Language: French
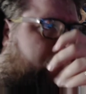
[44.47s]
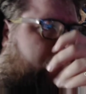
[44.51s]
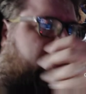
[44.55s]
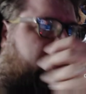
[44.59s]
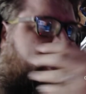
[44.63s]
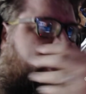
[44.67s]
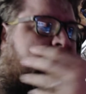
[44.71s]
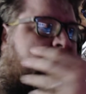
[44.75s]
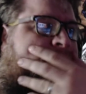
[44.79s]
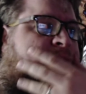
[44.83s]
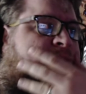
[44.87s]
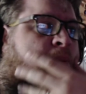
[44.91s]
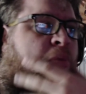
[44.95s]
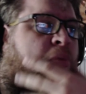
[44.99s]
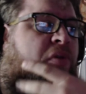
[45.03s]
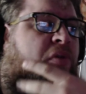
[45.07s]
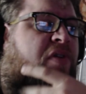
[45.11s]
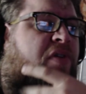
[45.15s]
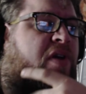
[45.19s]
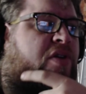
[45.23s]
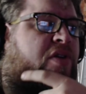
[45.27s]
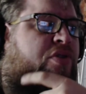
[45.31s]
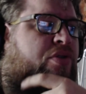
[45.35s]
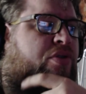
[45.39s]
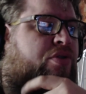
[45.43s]
D'ailleurs, c'est pour
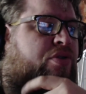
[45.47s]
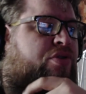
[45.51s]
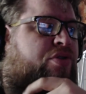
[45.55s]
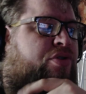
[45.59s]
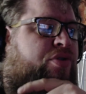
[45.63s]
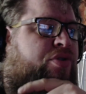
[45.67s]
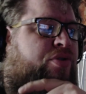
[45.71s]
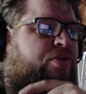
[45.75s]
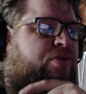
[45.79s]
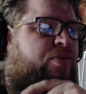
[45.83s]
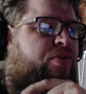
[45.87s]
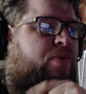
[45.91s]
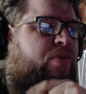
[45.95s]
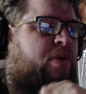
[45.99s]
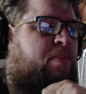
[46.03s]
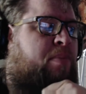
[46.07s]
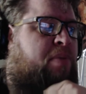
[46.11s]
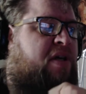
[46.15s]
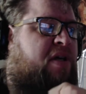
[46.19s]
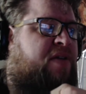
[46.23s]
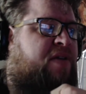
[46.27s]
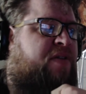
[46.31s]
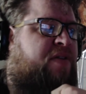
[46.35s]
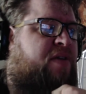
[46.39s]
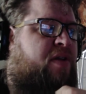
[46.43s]
ça que je suis
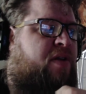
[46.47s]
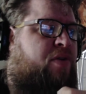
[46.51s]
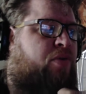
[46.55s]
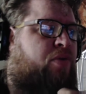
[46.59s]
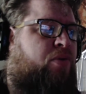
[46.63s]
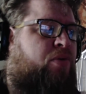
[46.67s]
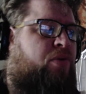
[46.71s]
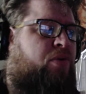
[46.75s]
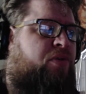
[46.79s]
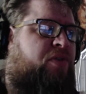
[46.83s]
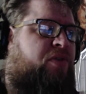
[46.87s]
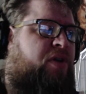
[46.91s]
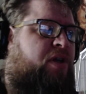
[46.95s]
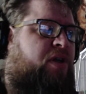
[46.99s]
passé du côté.